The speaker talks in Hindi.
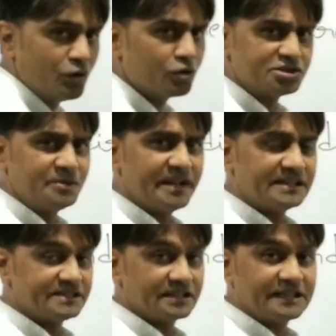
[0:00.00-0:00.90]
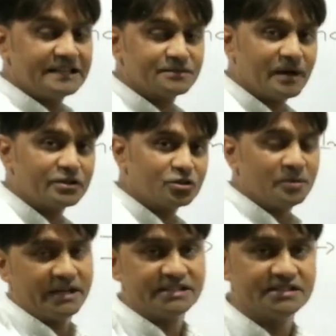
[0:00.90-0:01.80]
वो कुछ भी कह सकता है इस बात को
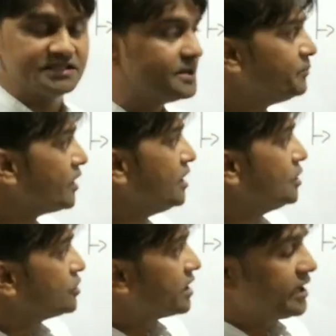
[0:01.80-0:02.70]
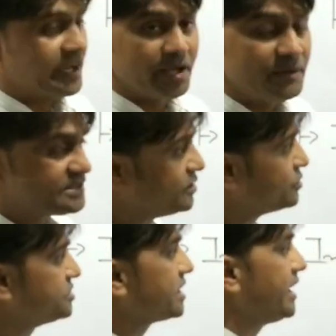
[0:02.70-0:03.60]
माइंड कीजिए तो अगर ए बी से
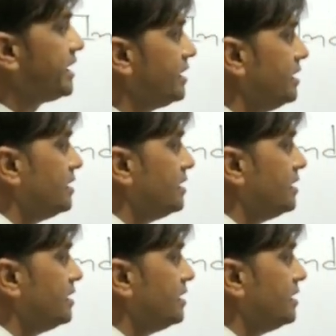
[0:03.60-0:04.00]
कुछ कहे